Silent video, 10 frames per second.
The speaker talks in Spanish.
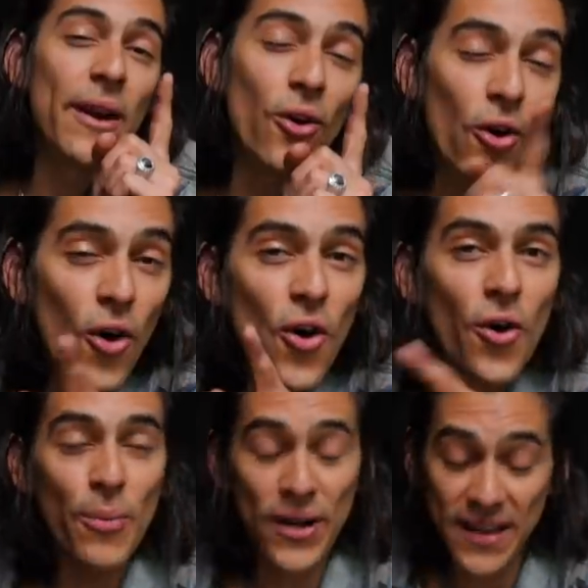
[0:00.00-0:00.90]
Pero
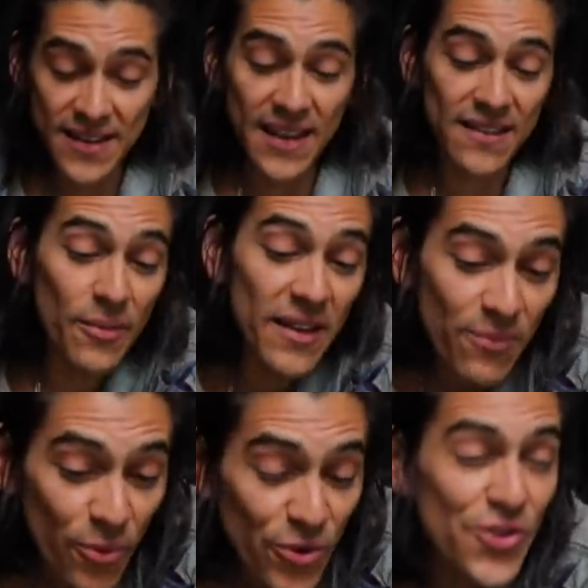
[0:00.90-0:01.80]
ojo, porque si te asomas
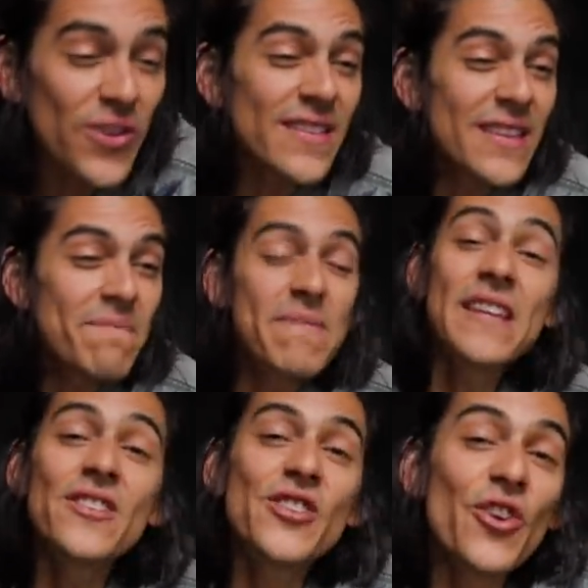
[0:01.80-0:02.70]
mucho este
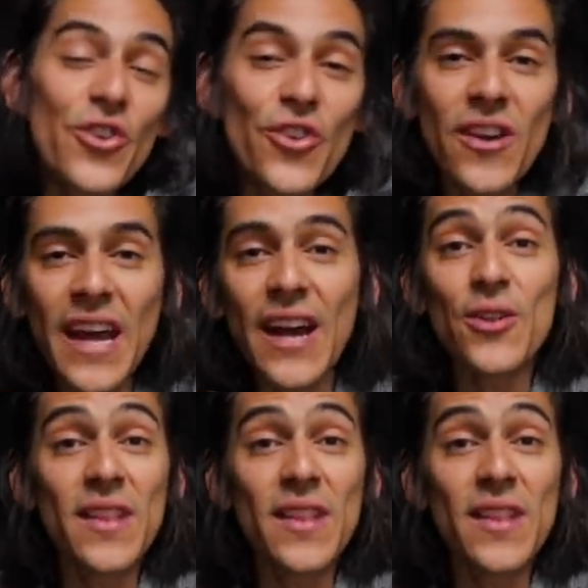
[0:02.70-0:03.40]
pinche hoyo negro